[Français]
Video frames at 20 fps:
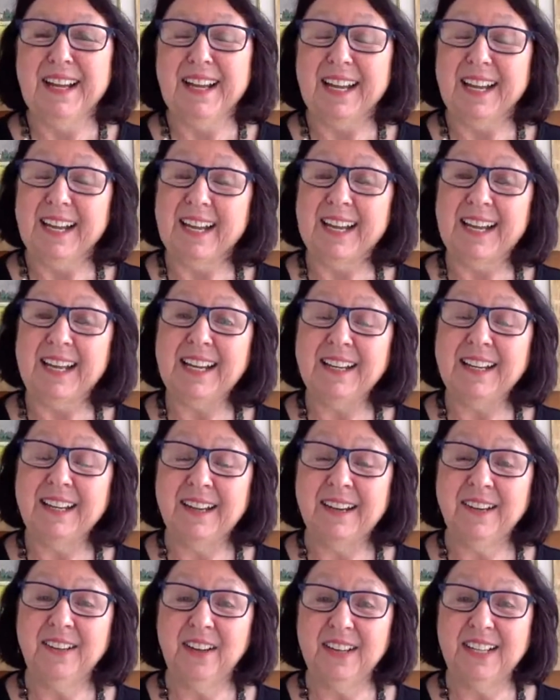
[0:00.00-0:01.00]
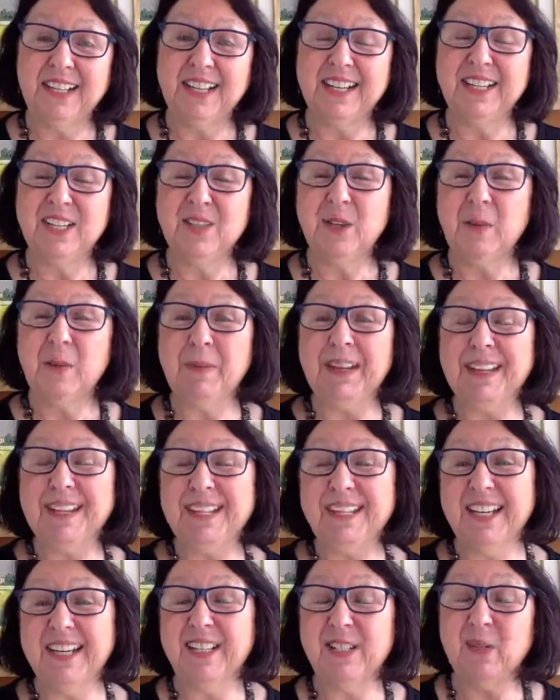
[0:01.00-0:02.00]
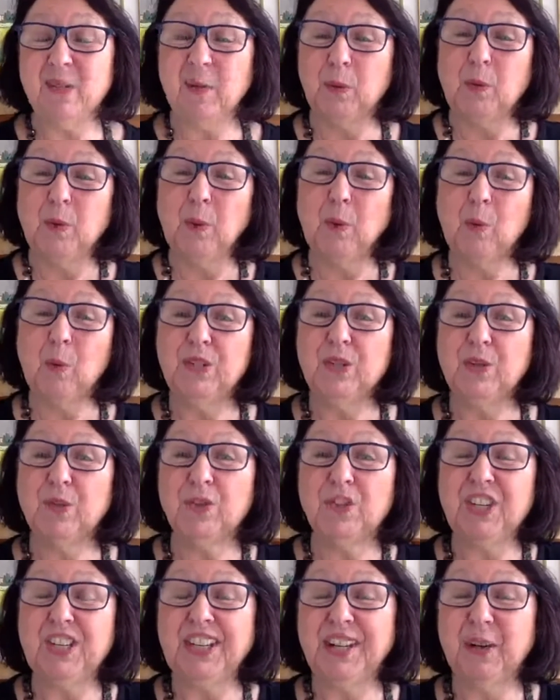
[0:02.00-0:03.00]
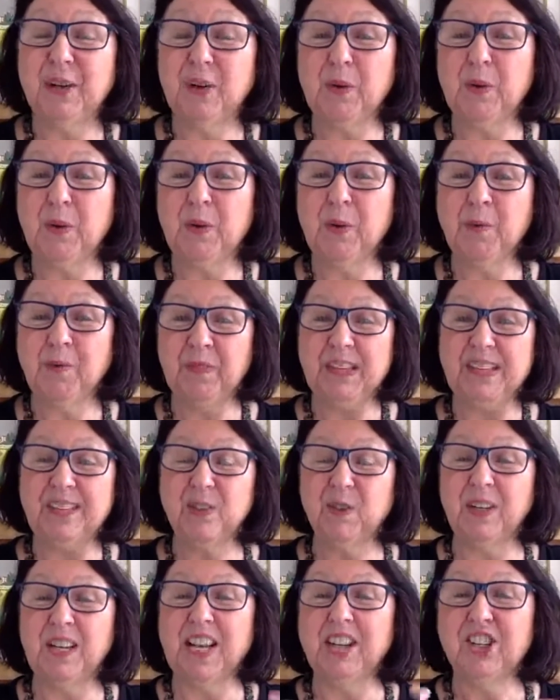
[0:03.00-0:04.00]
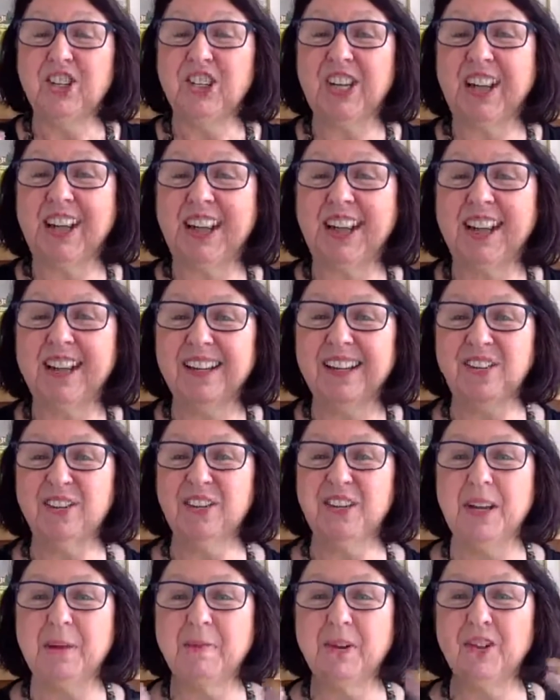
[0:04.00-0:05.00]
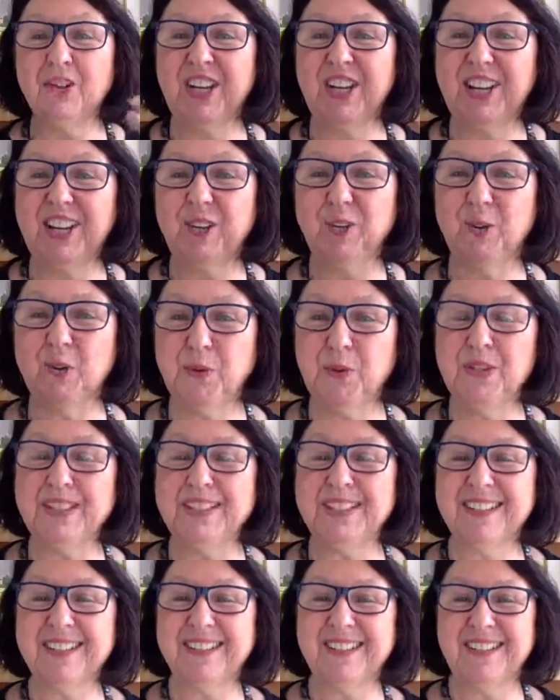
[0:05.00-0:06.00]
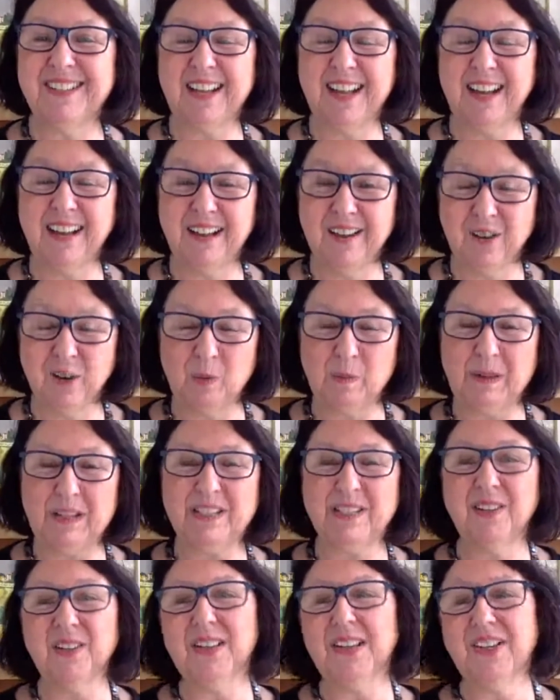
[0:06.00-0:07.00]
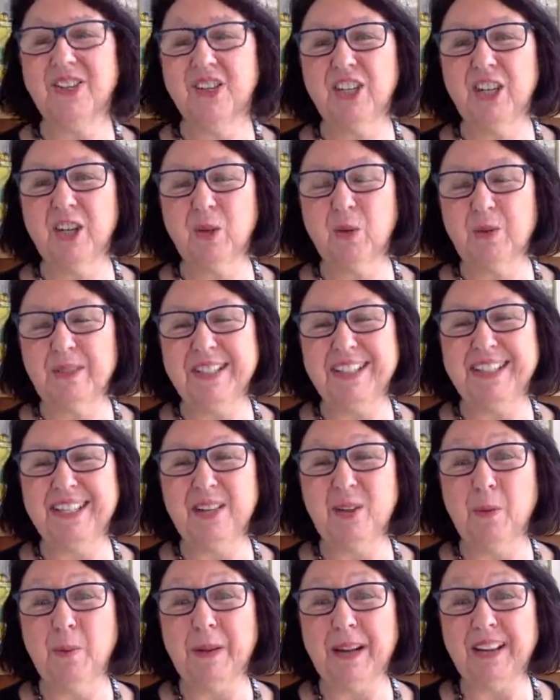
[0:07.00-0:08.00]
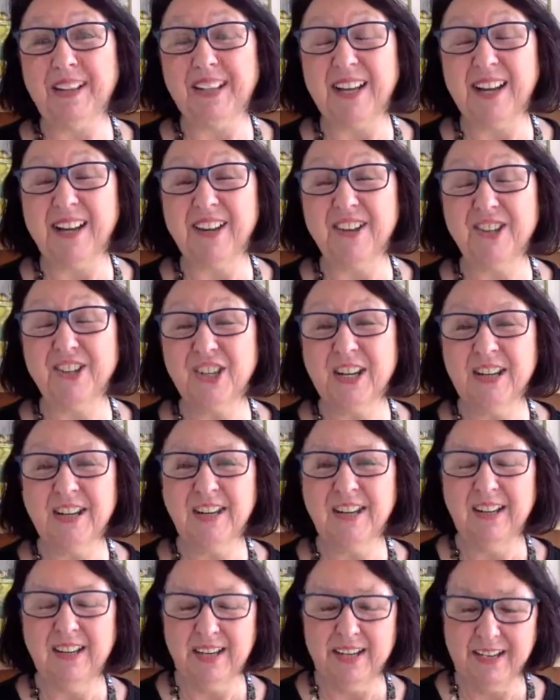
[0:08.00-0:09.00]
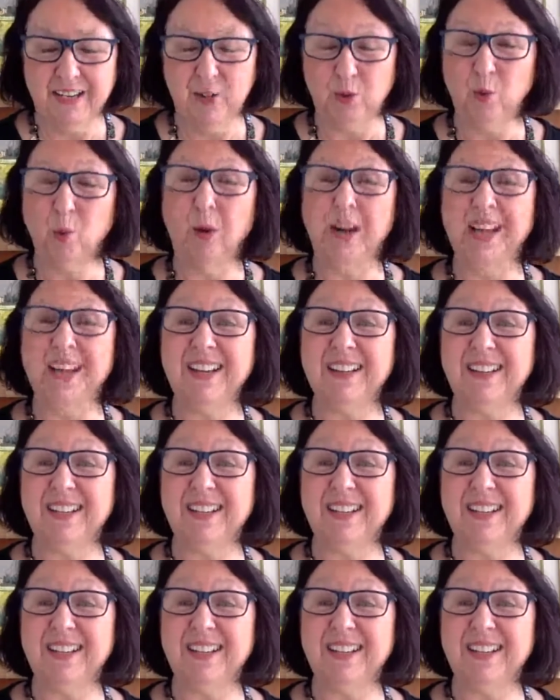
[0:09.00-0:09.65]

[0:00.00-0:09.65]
Et dans les traditions amérindiennes, ils sont gros, ils sont généreux, ils ont de la chair, ils donnent à manger à tous. Ça représente la générosité, le partage, et nourrir